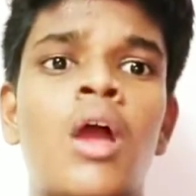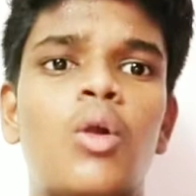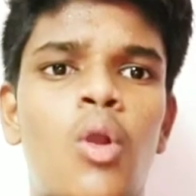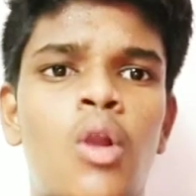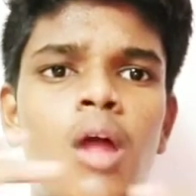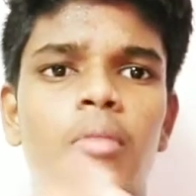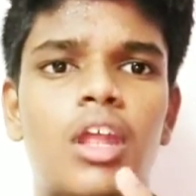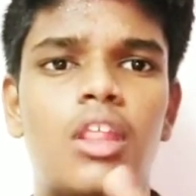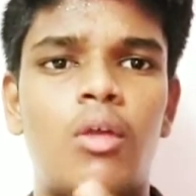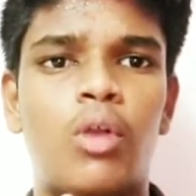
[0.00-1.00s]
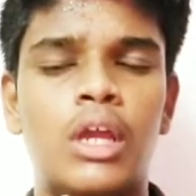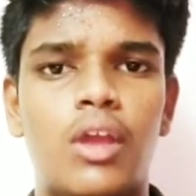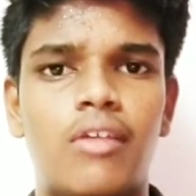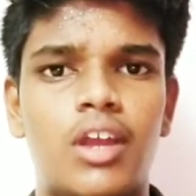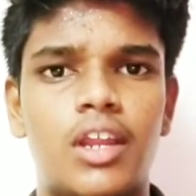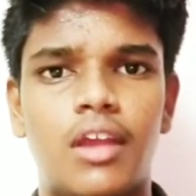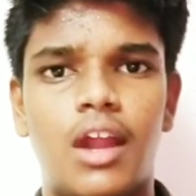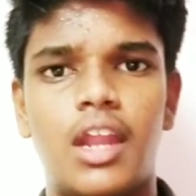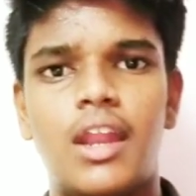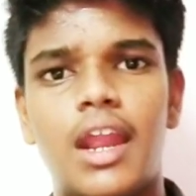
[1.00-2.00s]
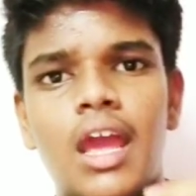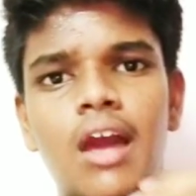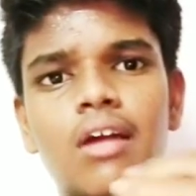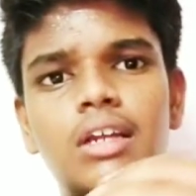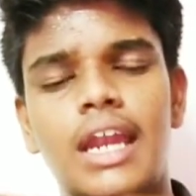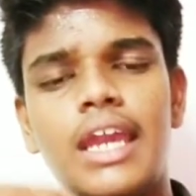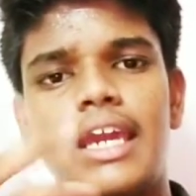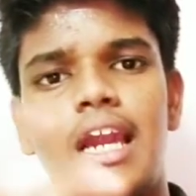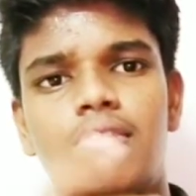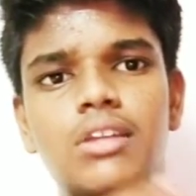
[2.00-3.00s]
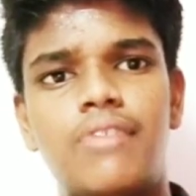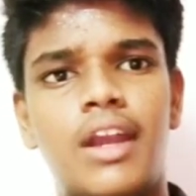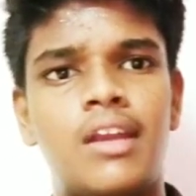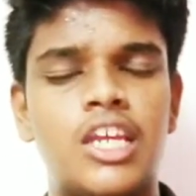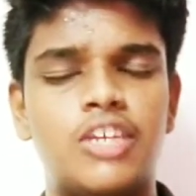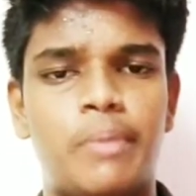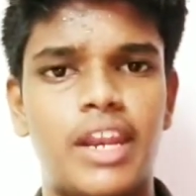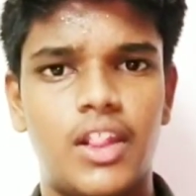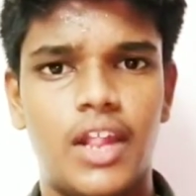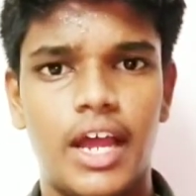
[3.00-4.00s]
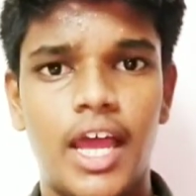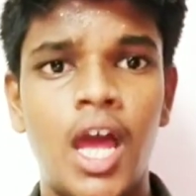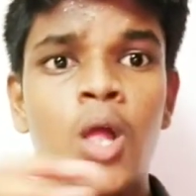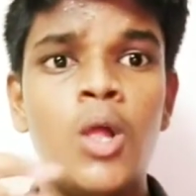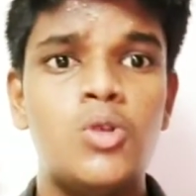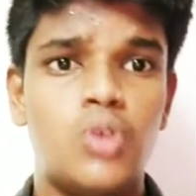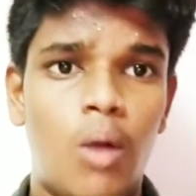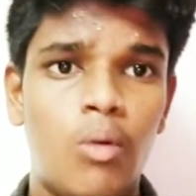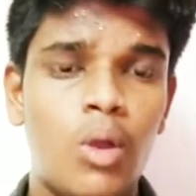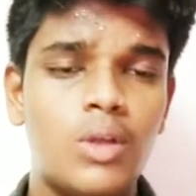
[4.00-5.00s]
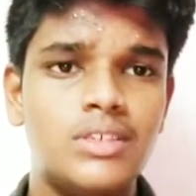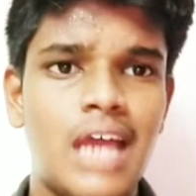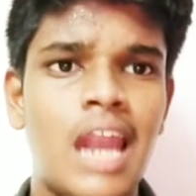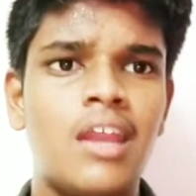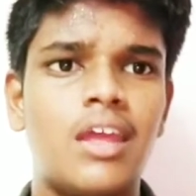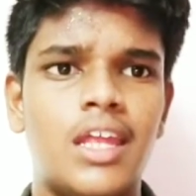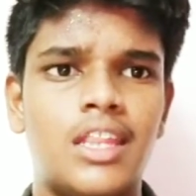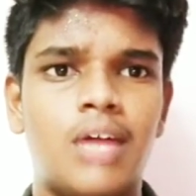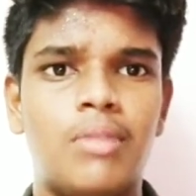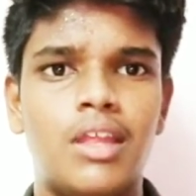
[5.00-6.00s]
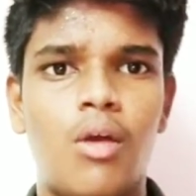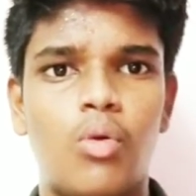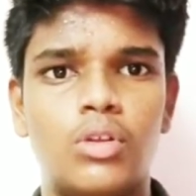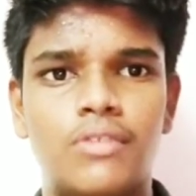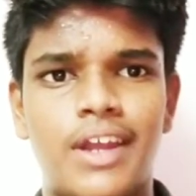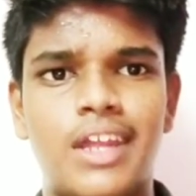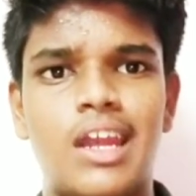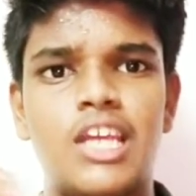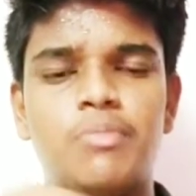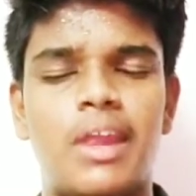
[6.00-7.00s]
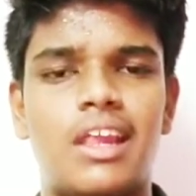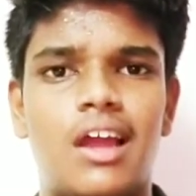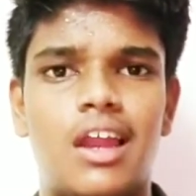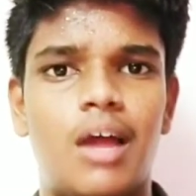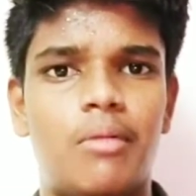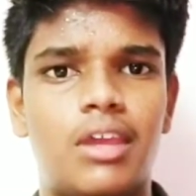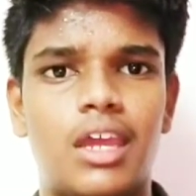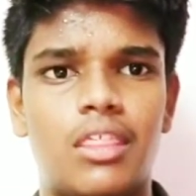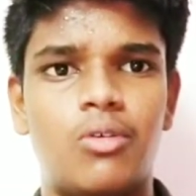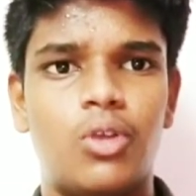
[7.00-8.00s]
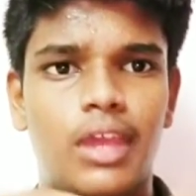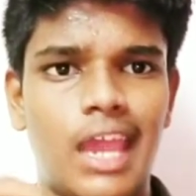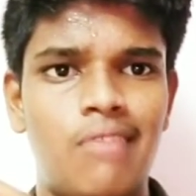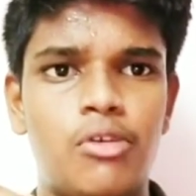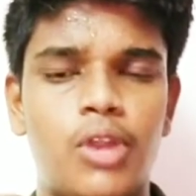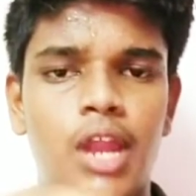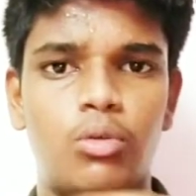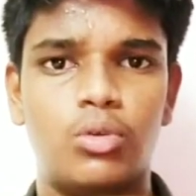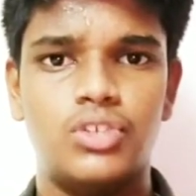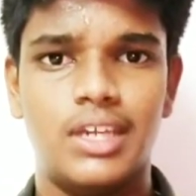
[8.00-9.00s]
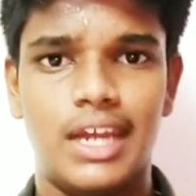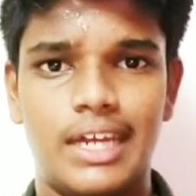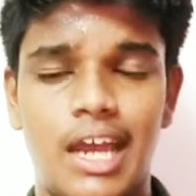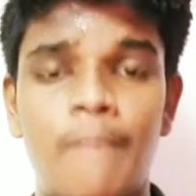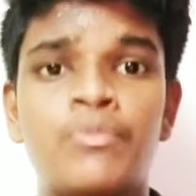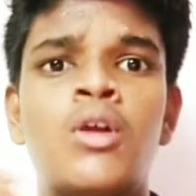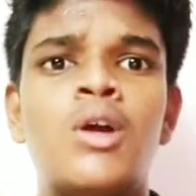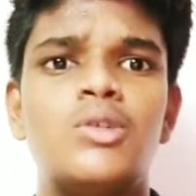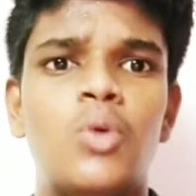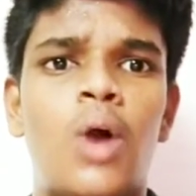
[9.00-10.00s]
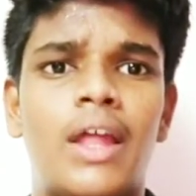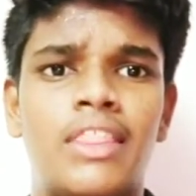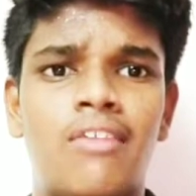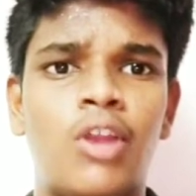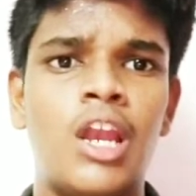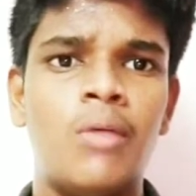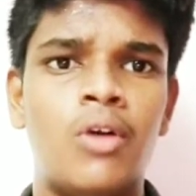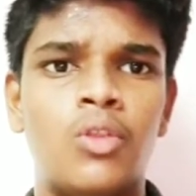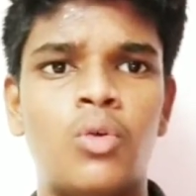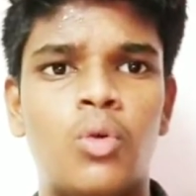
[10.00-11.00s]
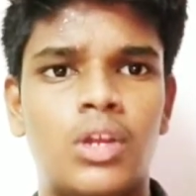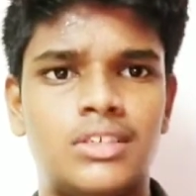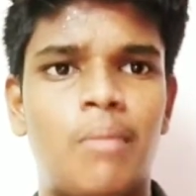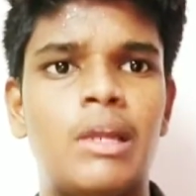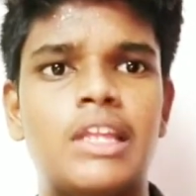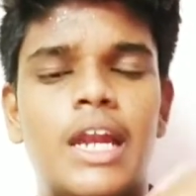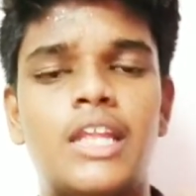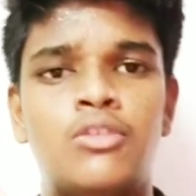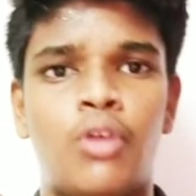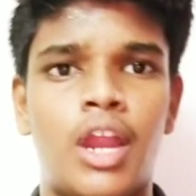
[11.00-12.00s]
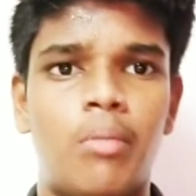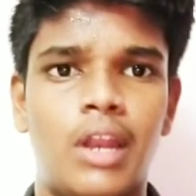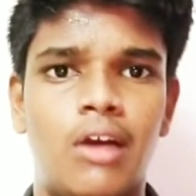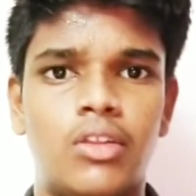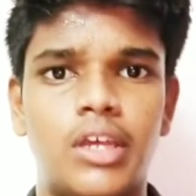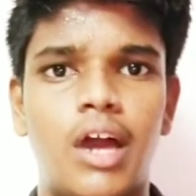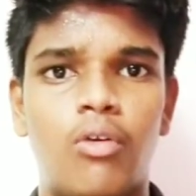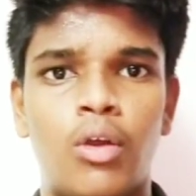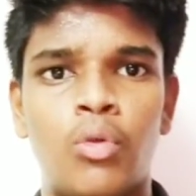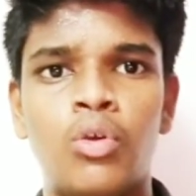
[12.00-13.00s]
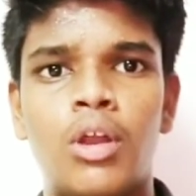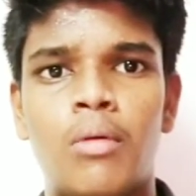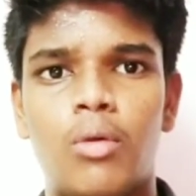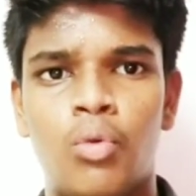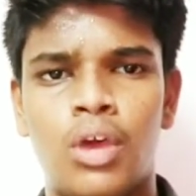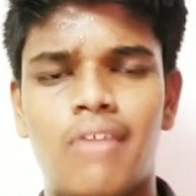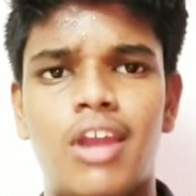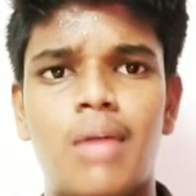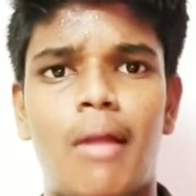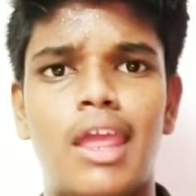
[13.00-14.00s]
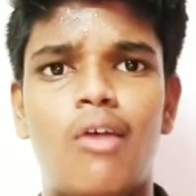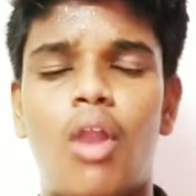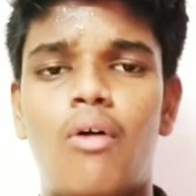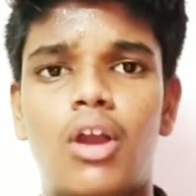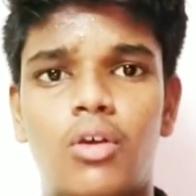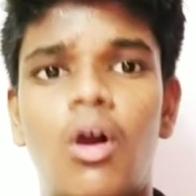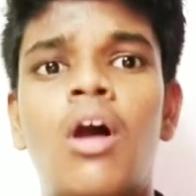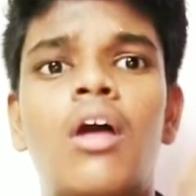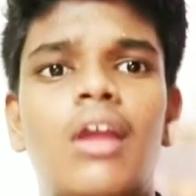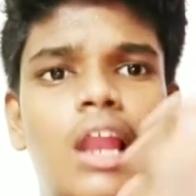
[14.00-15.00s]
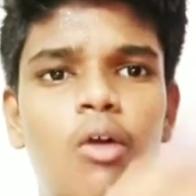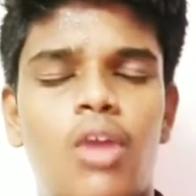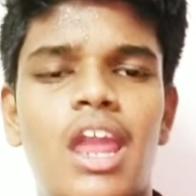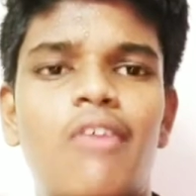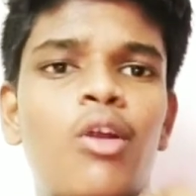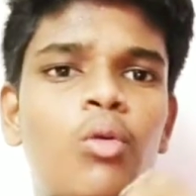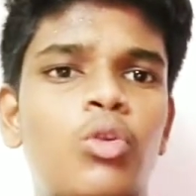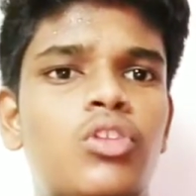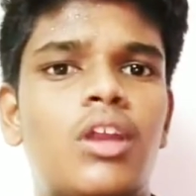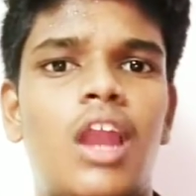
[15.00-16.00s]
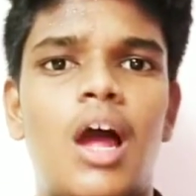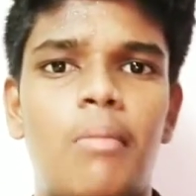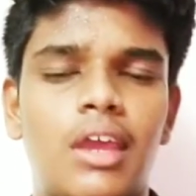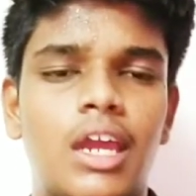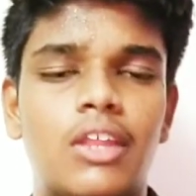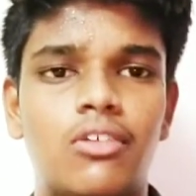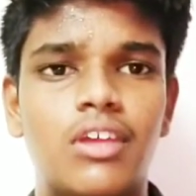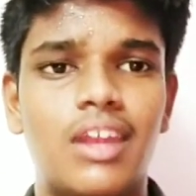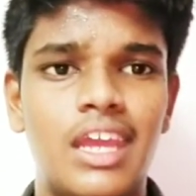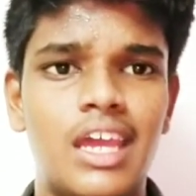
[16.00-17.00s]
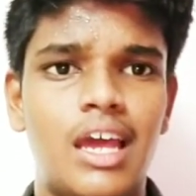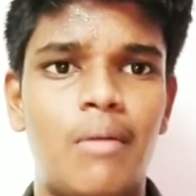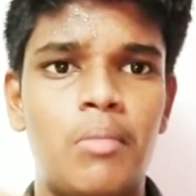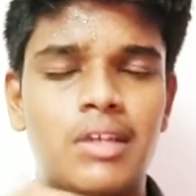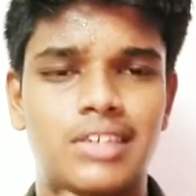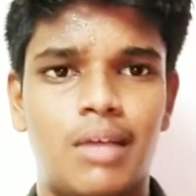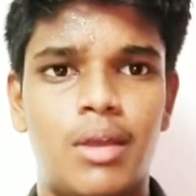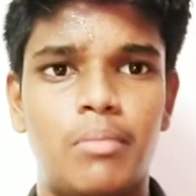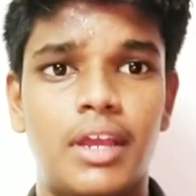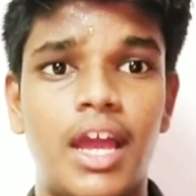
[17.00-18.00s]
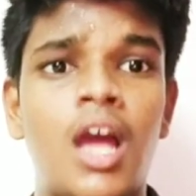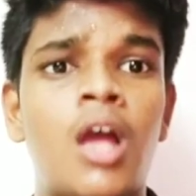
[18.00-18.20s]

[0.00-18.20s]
கொரோனா அப்படிங்கிற இந்த கொடிய நோயை விரட்டுறதுக்காண்டி நிறையா நடிகர்கள் வந்து ஃபண்ட் ரிலீஸ் பண்ணியிருந்தாங்க இருந்தாங்க ஸோ அவங்களோட சேலரிக்கு ஏற்றாப்புல தான் அவங்க வந்து ஃபண்டு ரிலீஸ் பண்ணியிருக்காங்களா அப்படிங்கிறது ஒரு கேள்விக்குரியான ஒரு கொஸ்டின் கரெக்டாக ஸோ இந்த வீடியோவில் நம்ம வந்து உங்களுக்கு சம்பளத்தை நான் எடுத்து சொன்னேன் அப்படின்னா வந்து அவங்க கொடுக்குற கொடுக்க வேண்டிய மணி எவ்வளோவா இருக்கும் இல்லை அவங்களால எவ்வளோ கொடுத்துருக்கலாம் அப்படிங்கிறத வந்து நீங்கள் கமெண்ட் பாக்ஸில் கமெண்ட் பண்ணுங்கள்